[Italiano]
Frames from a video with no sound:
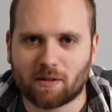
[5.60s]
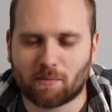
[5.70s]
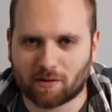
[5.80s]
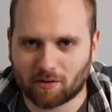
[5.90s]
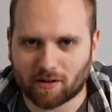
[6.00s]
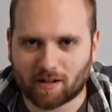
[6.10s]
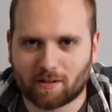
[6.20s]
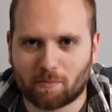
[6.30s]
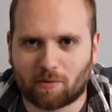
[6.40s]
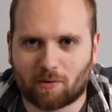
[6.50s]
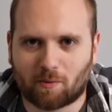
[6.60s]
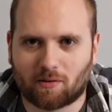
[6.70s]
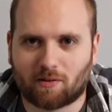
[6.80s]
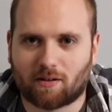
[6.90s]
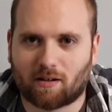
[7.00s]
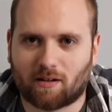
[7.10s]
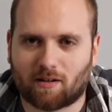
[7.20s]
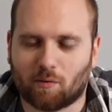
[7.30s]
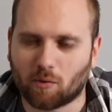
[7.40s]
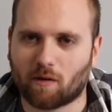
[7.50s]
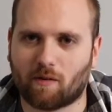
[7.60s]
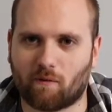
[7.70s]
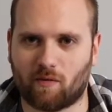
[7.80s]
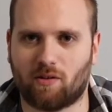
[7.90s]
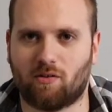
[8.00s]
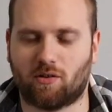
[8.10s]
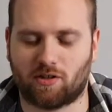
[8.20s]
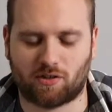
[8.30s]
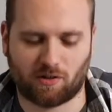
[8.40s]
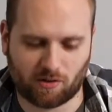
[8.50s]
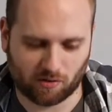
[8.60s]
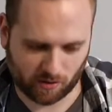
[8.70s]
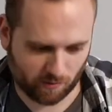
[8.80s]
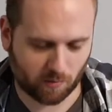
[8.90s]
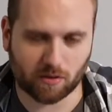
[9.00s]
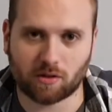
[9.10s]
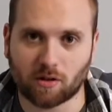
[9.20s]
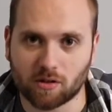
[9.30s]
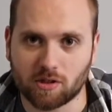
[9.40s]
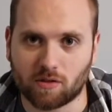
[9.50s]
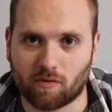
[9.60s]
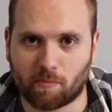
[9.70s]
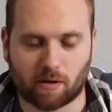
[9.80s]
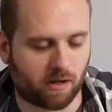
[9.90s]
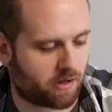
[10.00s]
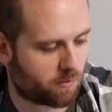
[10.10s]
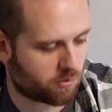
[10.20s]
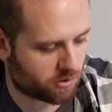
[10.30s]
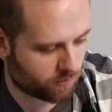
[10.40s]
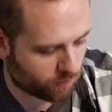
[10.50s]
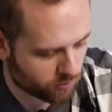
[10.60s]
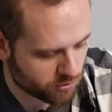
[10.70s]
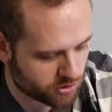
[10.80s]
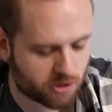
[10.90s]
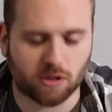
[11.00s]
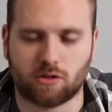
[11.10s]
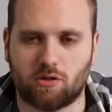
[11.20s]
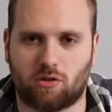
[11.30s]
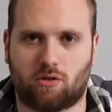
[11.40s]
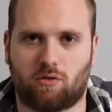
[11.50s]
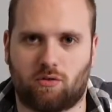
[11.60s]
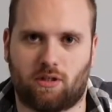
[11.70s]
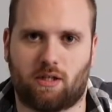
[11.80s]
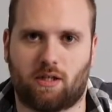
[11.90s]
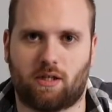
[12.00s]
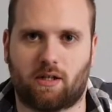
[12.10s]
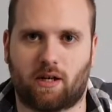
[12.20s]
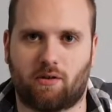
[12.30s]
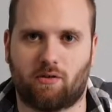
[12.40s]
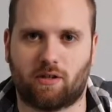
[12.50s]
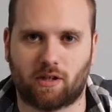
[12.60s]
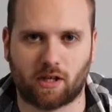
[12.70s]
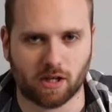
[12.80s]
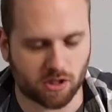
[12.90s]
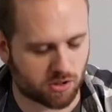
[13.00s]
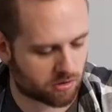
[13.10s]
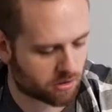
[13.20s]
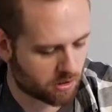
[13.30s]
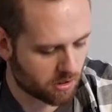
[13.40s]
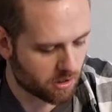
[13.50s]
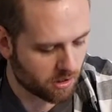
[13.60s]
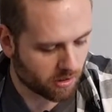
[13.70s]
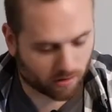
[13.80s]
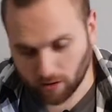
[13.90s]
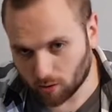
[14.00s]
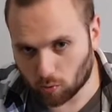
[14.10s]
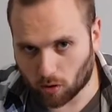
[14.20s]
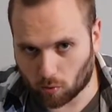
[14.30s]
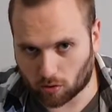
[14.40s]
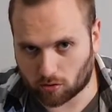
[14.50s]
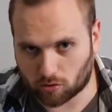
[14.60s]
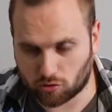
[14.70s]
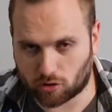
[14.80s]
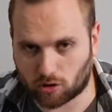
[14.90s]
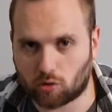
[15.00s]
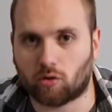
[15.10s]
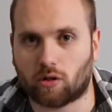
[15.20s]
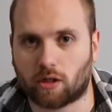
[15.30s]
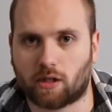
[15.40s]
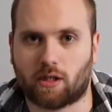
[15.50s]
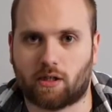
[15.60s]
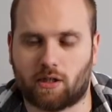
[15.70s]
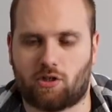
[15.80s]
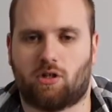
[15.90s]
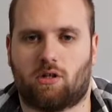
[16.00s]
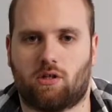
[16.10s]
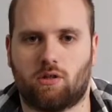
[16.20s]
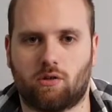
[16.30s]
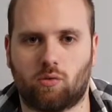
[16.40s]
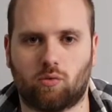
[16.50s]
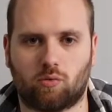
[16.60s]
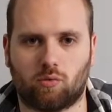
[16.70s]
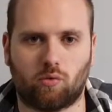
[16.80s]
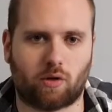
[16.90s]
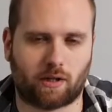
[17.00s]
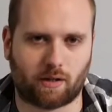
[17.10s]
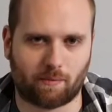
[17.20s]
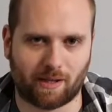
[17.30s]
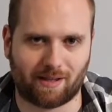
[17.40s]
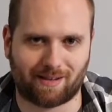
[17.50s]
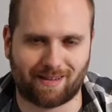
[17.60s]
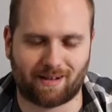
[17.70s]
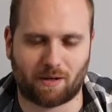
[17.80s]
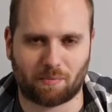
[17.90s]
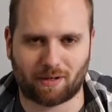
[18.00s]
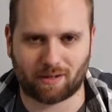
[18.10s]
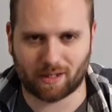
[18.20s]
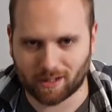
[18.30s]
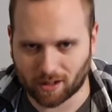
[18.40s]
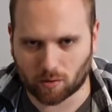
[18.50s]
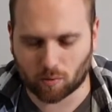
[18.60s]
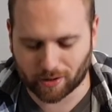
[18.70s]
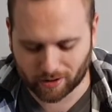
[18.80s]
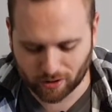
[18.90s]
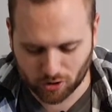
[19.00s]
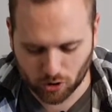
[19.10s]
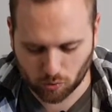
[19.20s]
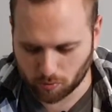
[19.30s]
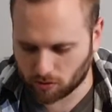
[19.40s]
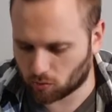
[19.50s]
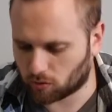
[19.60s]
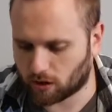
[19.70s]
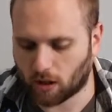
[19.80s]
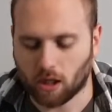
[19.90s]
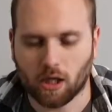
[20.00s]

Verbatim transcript: e bentornati per una nostra nuova video recensione. Quest'oggi vi parleremo di Fuji, gioco di Cranio Creation, da 2 a 4 giocatori, da 10 anni in su, durata media della partita 45 minuti.